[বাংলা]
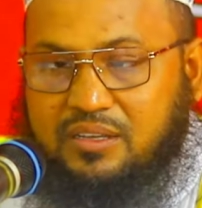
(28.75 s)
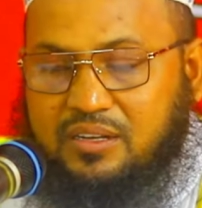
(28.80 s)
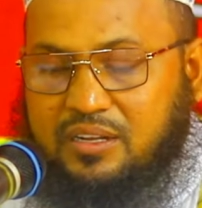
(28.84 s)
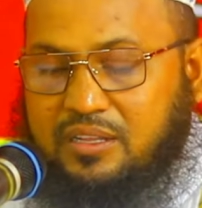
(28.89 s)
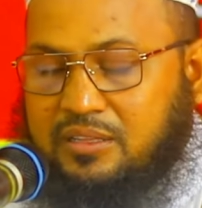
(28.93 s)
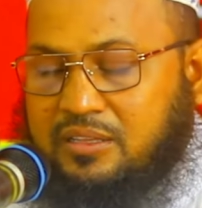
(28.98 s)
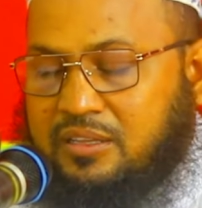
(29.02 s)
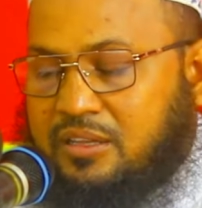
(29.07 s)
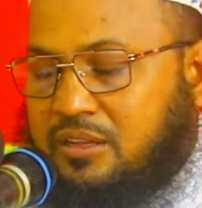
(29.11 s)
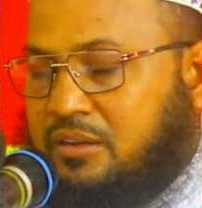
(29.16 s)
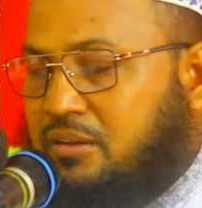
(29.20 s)

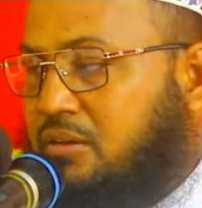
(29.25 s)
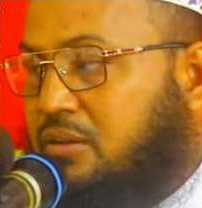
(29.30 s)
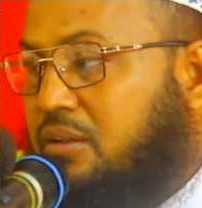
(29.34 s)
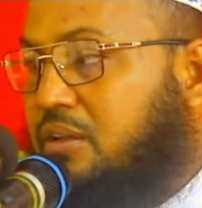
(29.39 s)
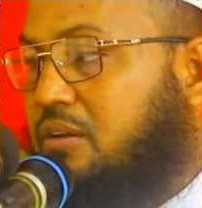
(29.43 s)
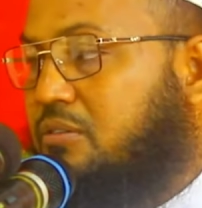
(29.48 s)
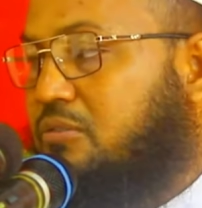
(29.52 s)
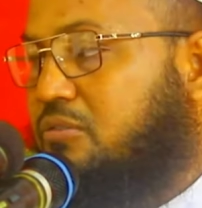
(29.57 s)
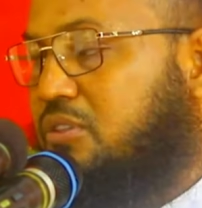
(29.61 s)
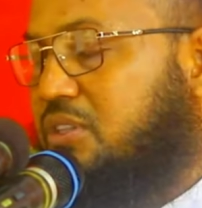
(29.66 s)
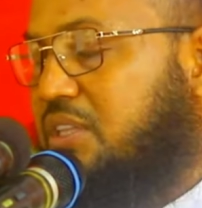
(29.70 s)

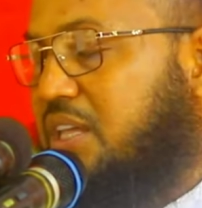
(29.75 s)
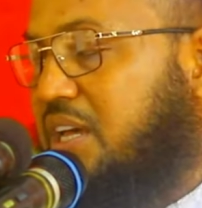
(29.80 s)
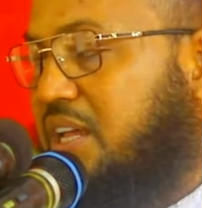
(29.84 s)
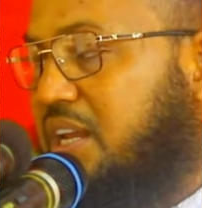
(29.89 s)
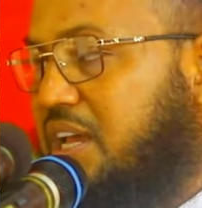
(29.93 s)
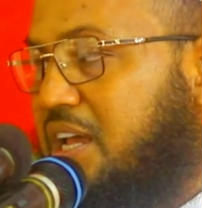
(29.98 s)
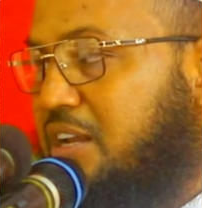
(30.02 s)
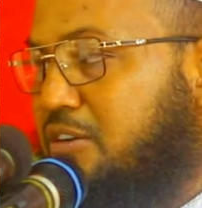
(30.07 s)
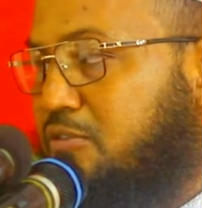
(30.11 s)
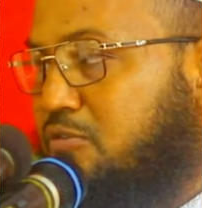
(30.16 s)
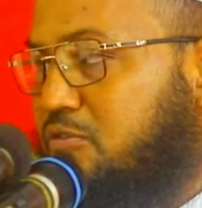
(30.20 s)
রাদিয়াল্লাহু
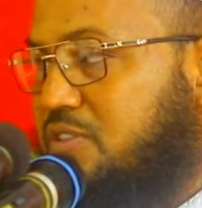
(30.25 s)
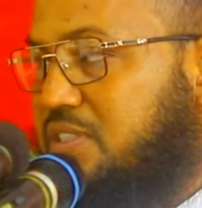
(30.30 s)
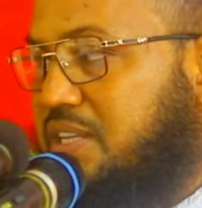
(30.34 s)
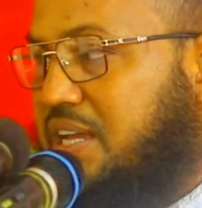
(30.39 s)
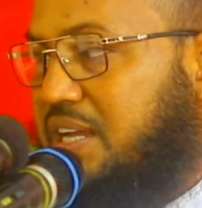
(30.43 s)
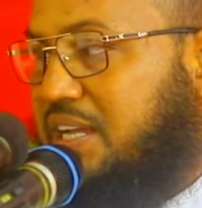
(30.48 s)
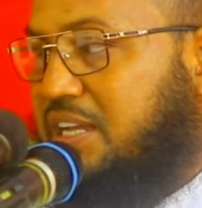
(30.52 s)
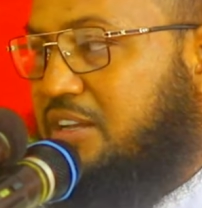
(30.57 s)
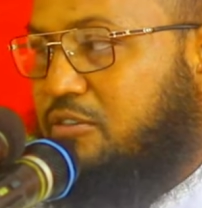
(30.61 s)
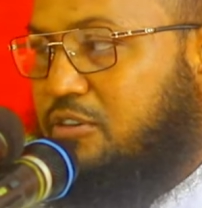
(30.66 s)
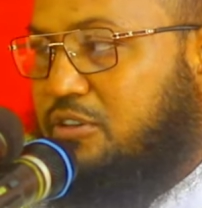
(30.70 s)
তাআলা আনহু
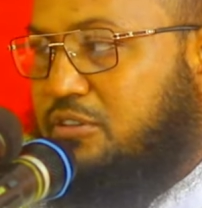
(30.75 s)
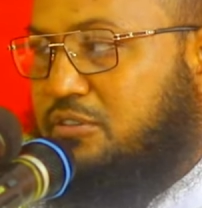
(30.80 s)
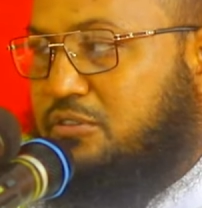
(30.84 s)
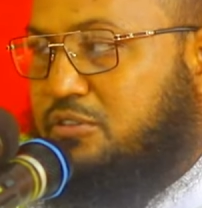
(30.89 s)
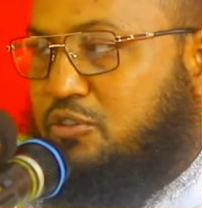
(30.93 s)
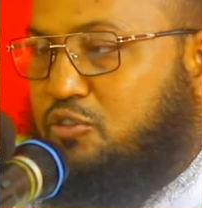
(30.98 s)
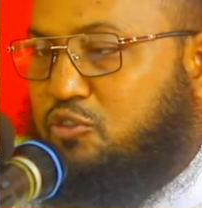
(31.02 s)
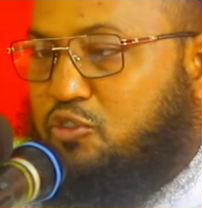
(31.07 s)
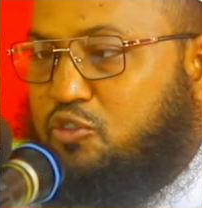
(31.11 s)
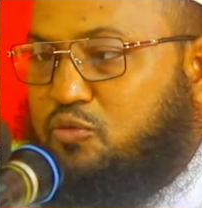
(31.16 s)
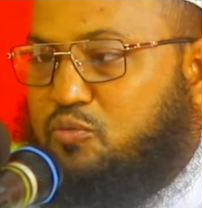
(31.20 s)
যাকে হযরত